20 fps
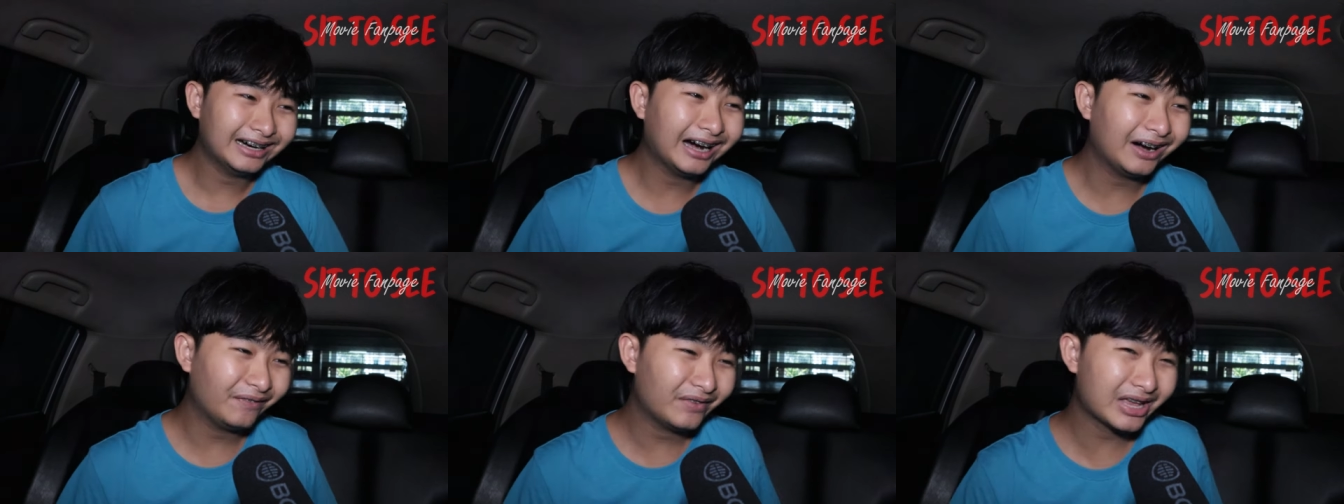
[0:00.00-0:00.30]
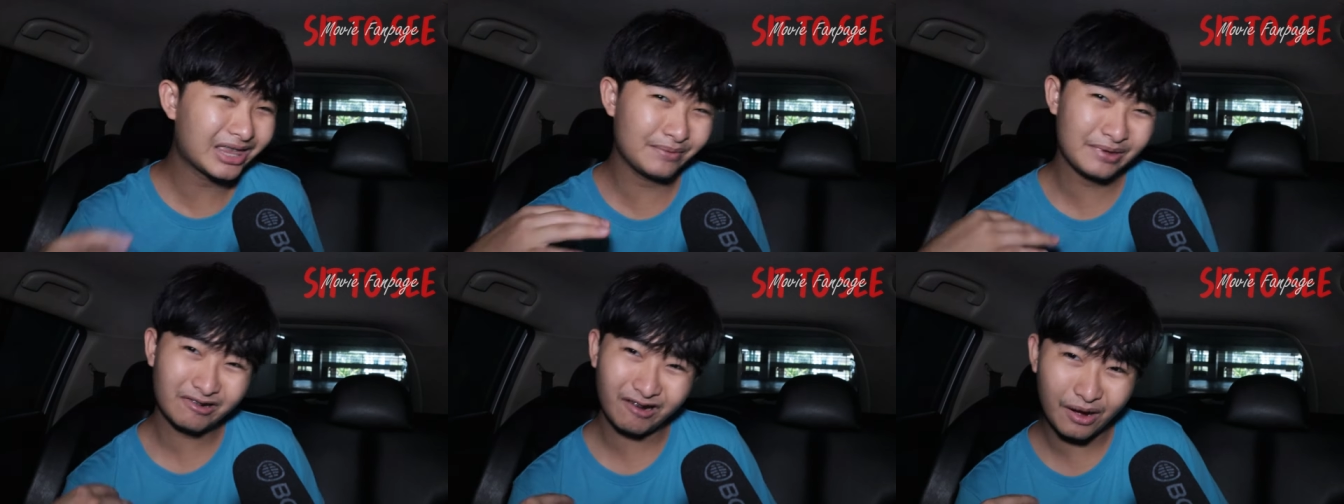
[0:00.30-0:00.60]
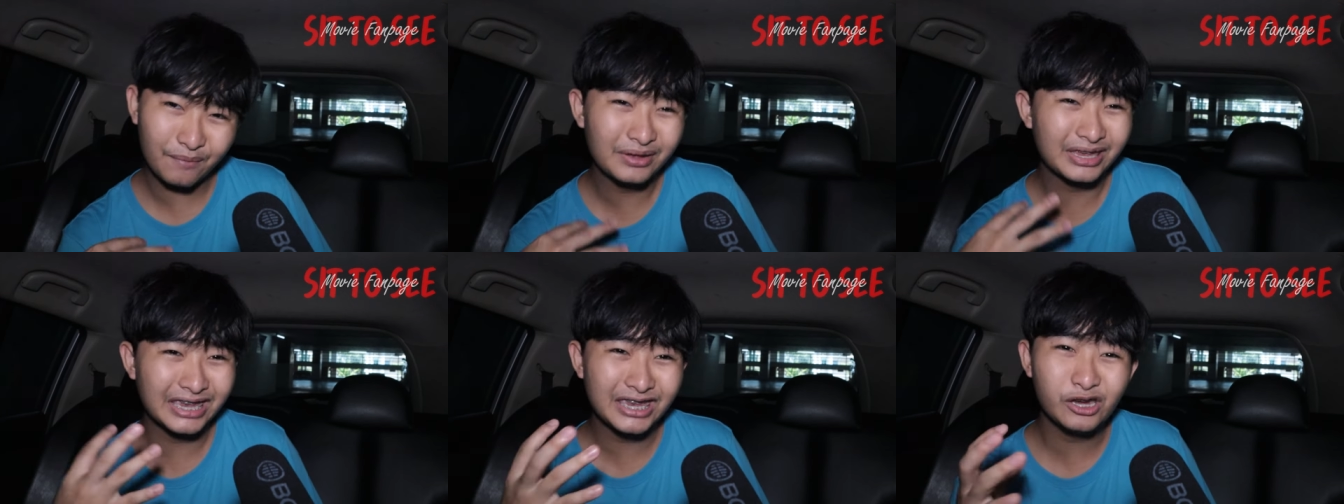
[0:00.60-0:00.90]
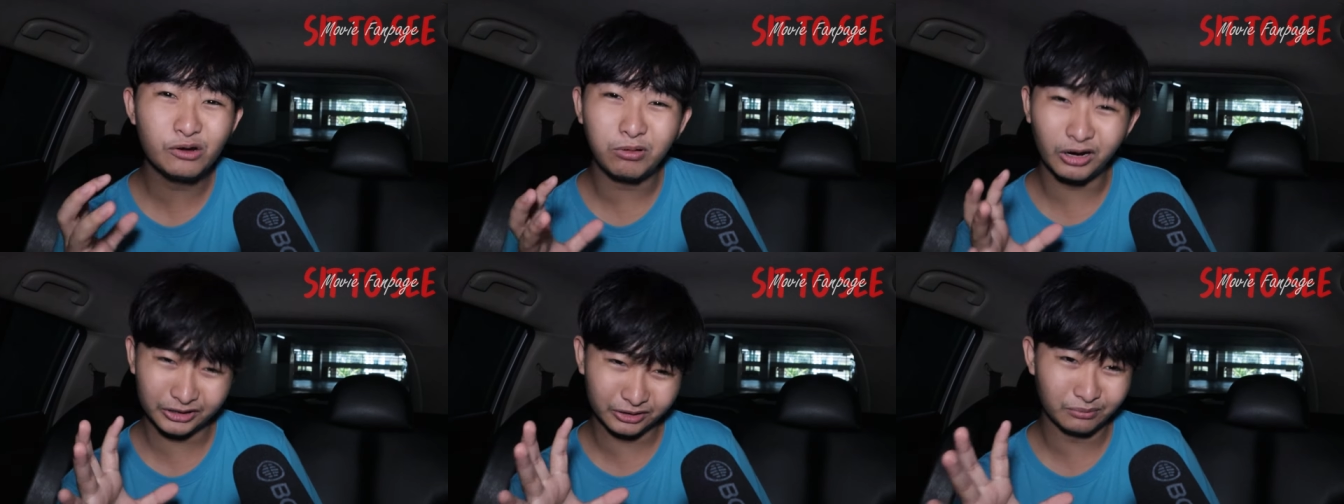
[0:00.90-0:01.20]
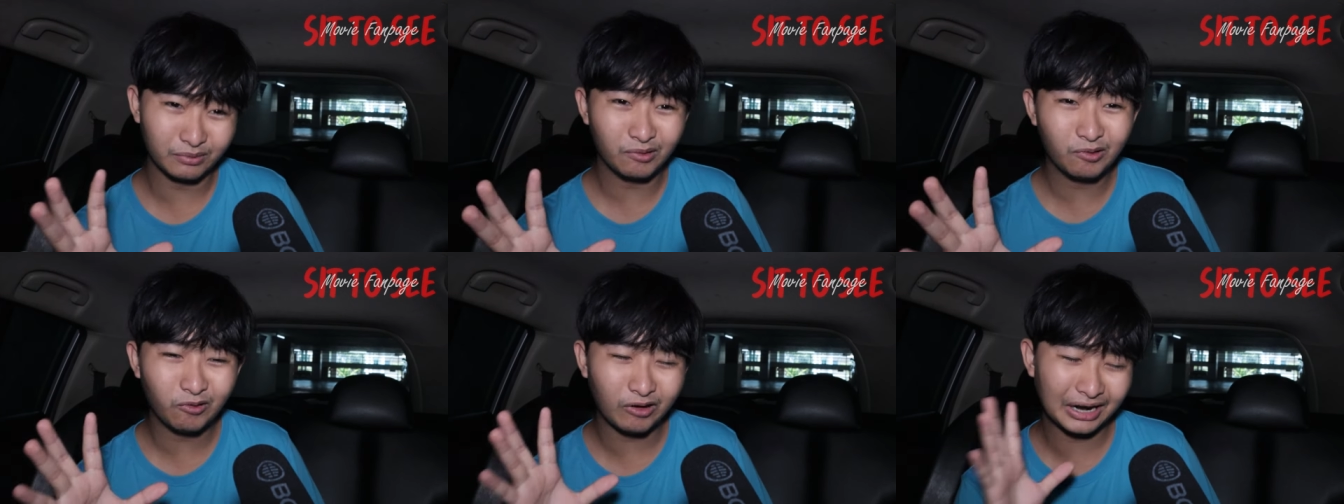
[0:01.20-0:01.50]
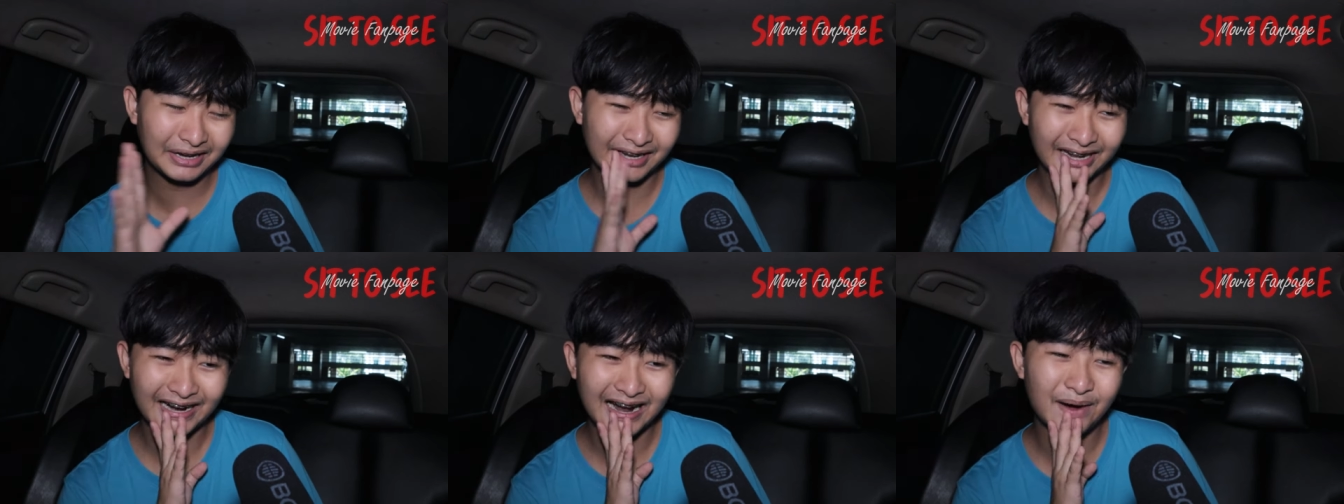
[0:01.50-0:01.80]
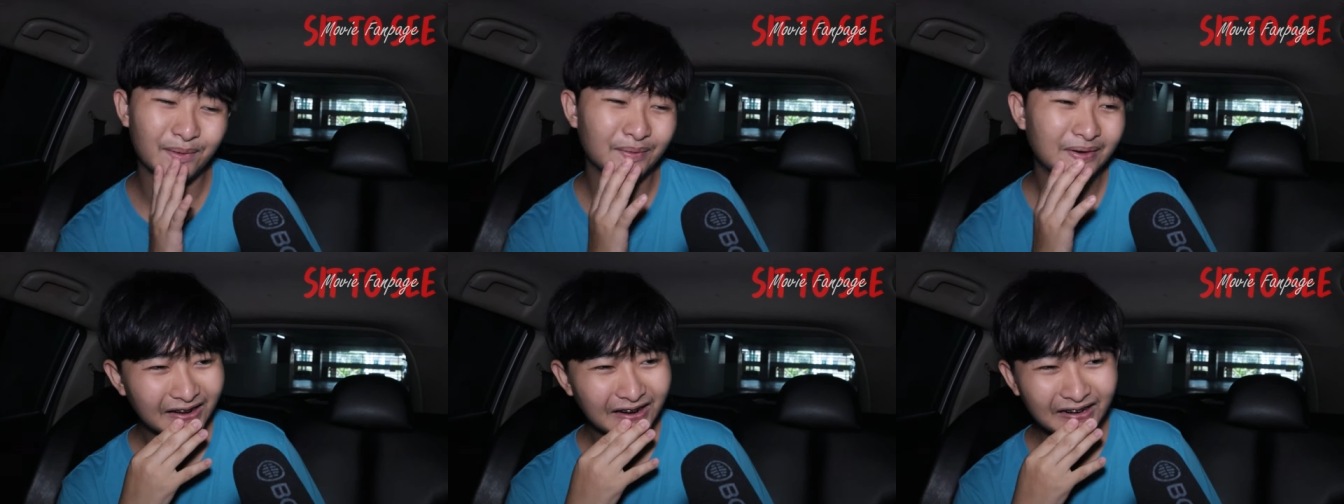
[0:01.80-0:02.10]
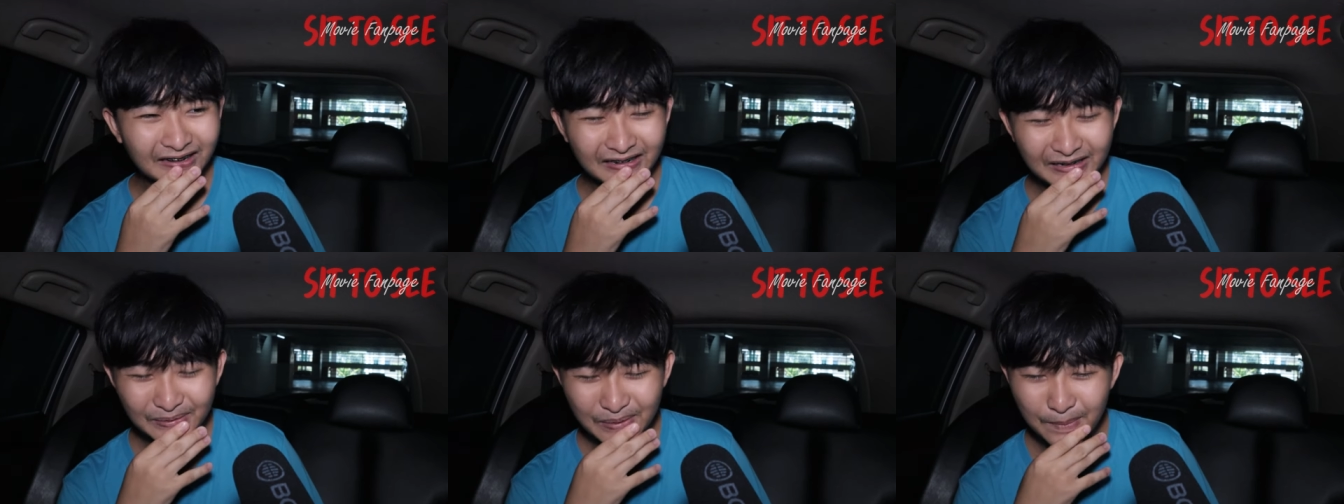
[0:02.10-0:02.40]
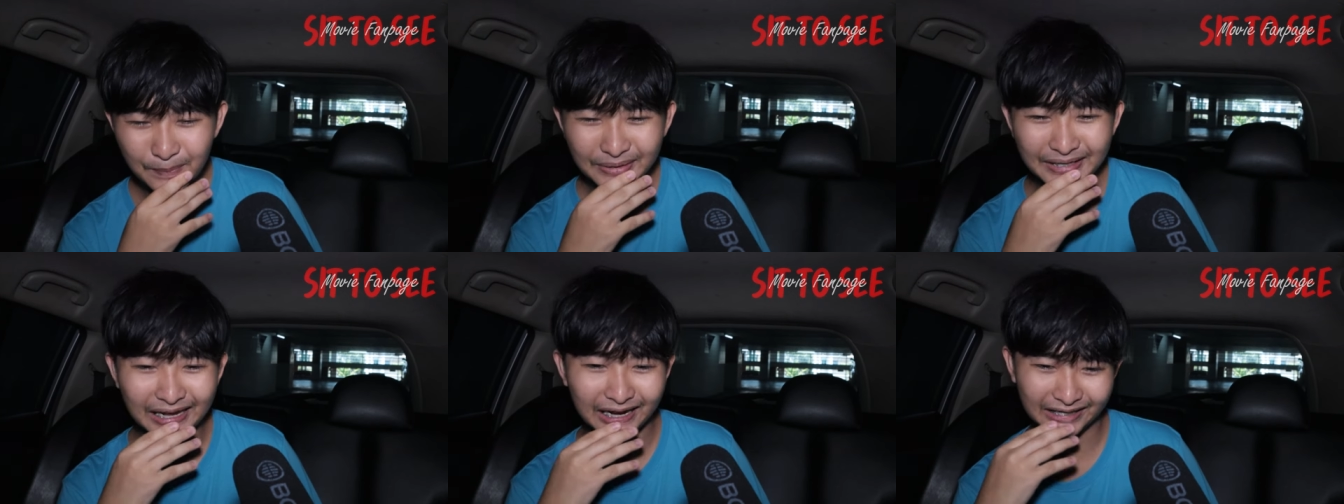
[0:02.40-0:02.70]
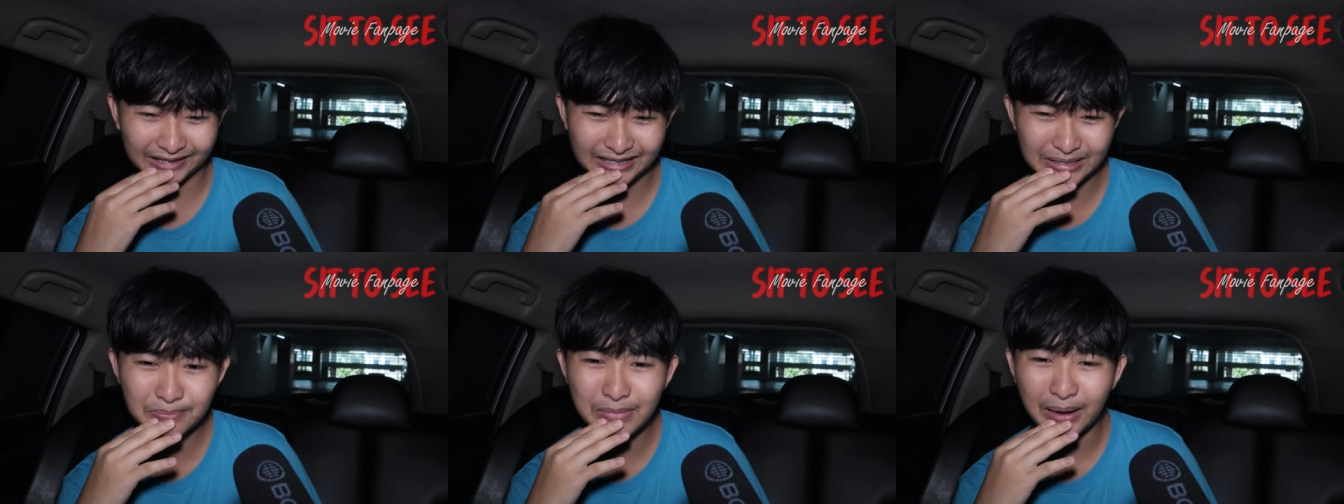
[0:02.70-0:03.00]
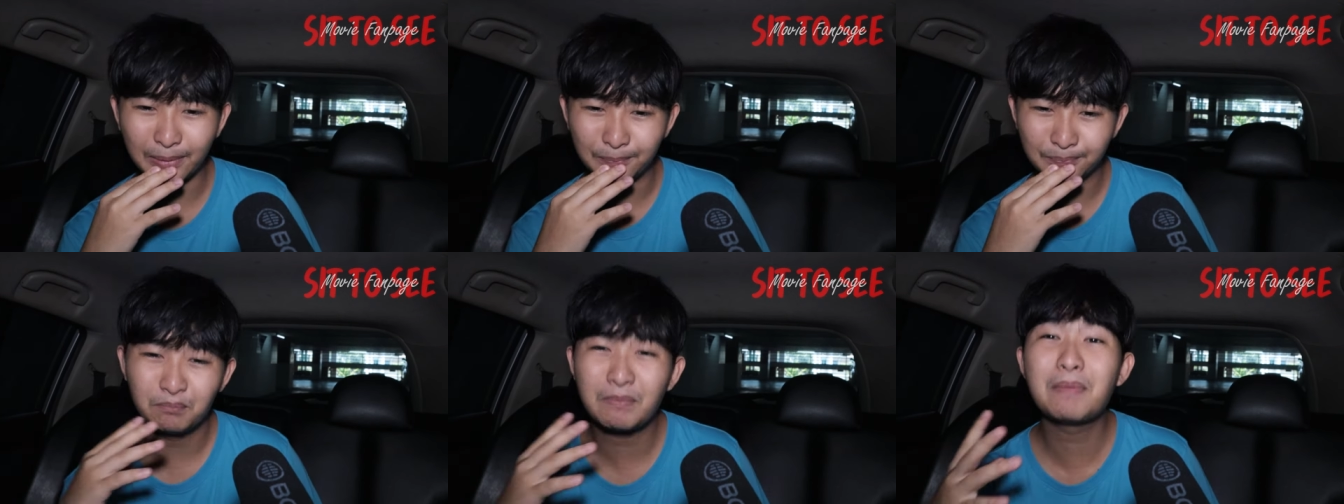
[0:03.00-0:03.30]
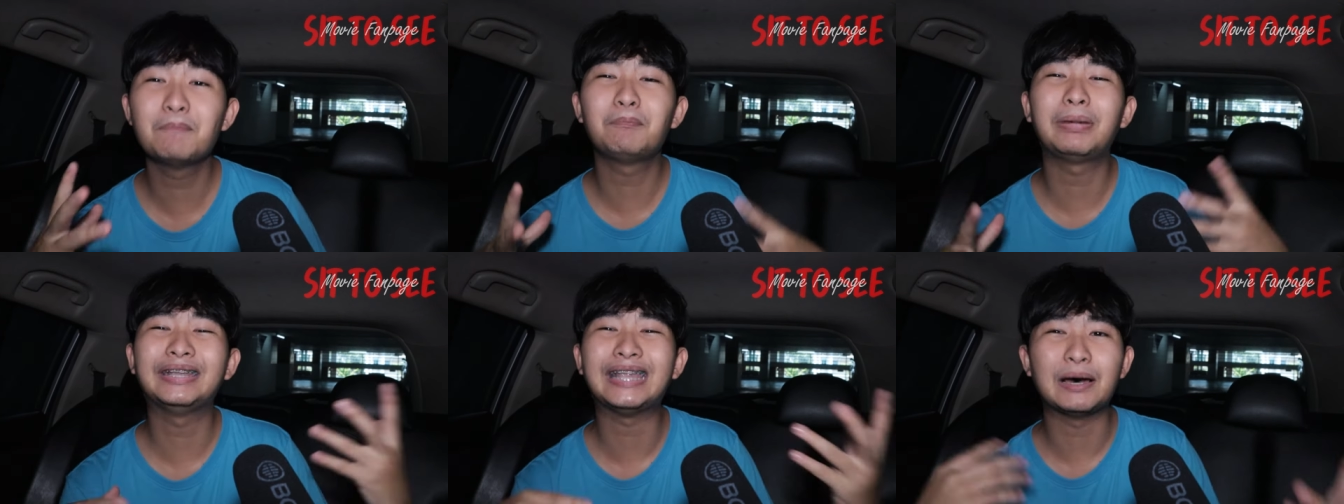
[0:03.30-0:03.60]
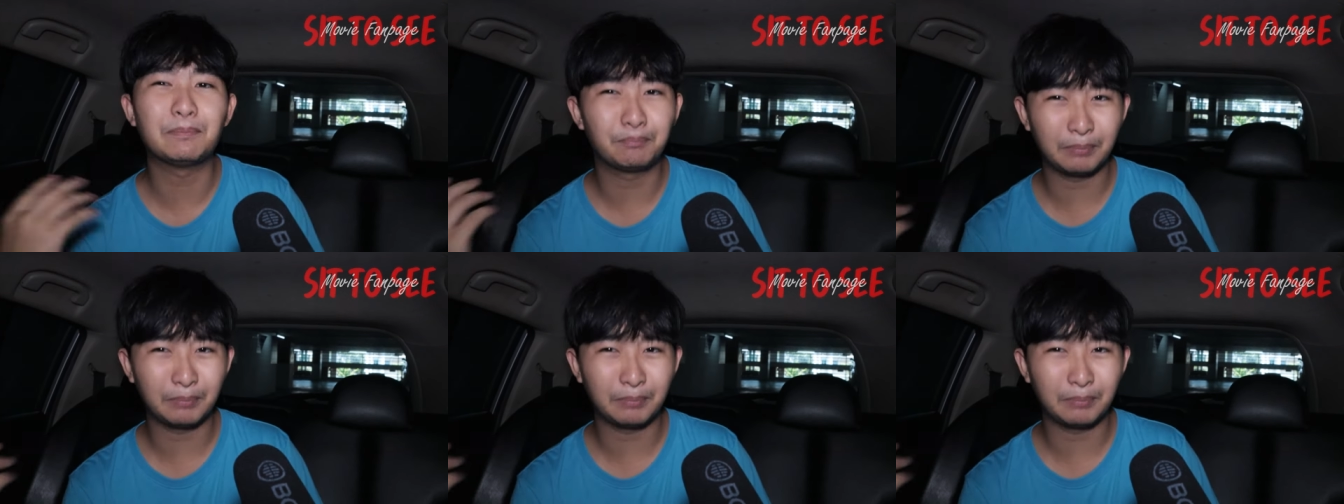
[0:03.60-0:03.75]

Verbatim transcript: เออ มันจะมีความอย่างนี้อยู่พอสมควรนะครับ ก็คือมันเป็นหนังที่แบบมันประดั